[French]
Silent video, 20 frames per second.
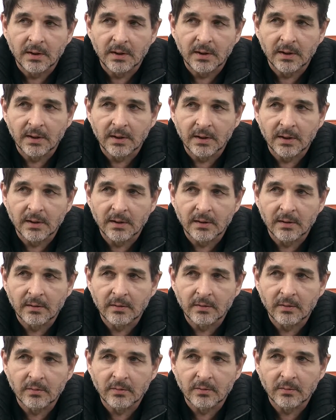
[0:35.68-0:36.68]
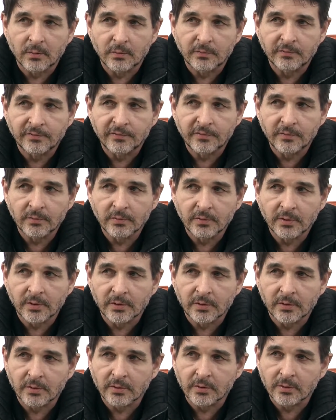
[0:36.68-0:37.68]
Et au fond,
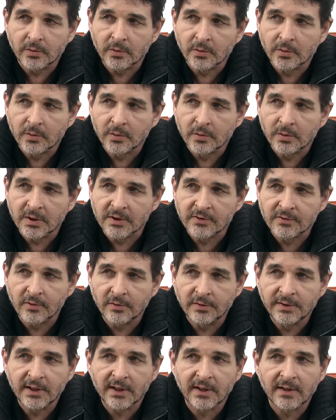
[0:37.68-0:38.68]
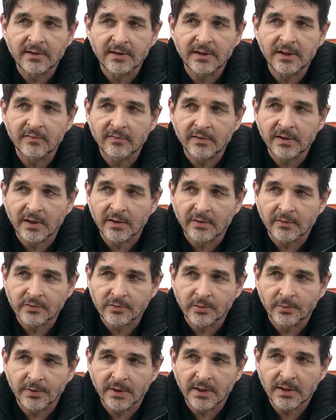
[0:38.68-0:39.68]
la seule directive qu'il y a dans ce
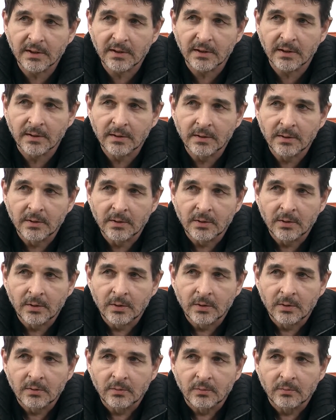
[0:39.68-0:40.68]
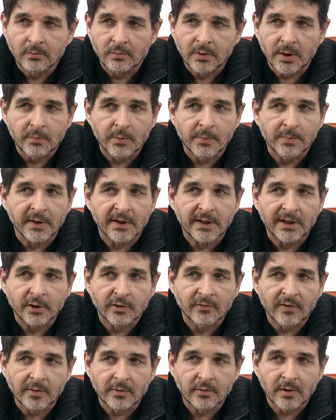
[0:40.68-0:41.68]
journal, il y a à peu près
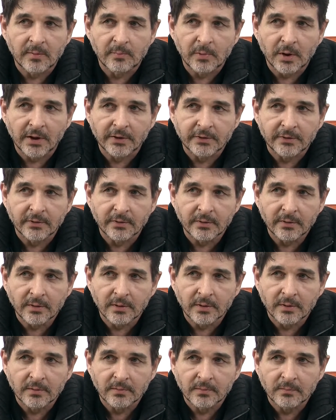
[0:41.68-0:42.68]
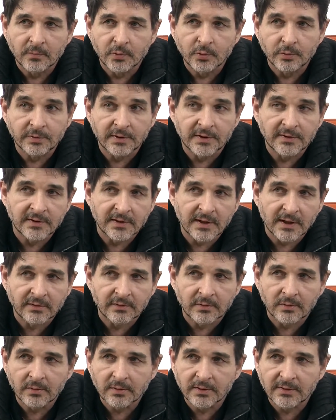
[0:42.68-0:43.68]
80 collaborateurs, beaucoup de
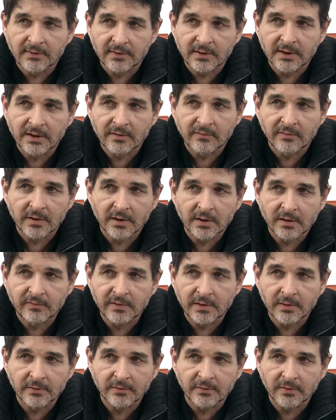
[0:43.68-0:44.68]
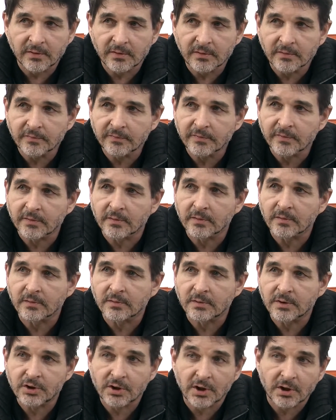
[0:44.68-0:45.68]
dessinateurs, des écrivains, des philosophes, euh,
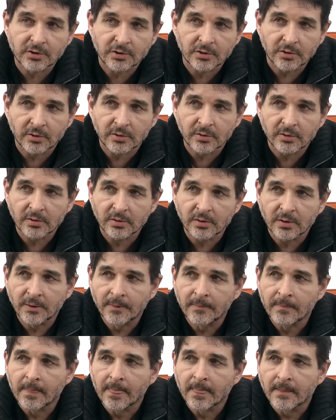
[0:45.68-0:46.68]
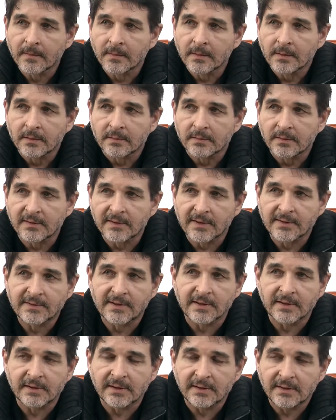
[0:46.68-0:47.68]
des chercheurs, des
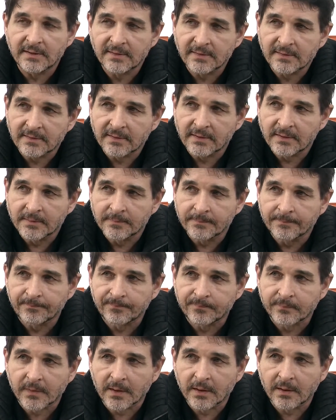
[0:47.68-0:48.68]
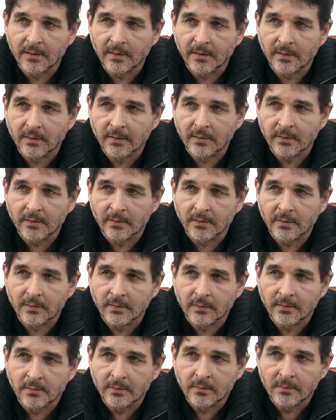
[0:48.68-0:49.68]
essayistes, euh,
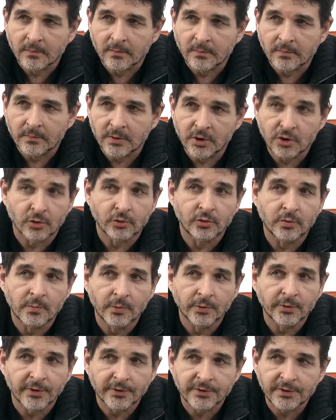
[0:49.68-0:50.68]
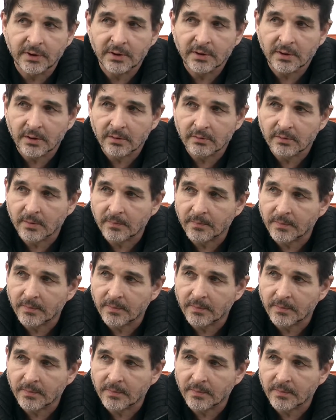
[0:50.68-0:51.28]
des gens du monde entier, hein,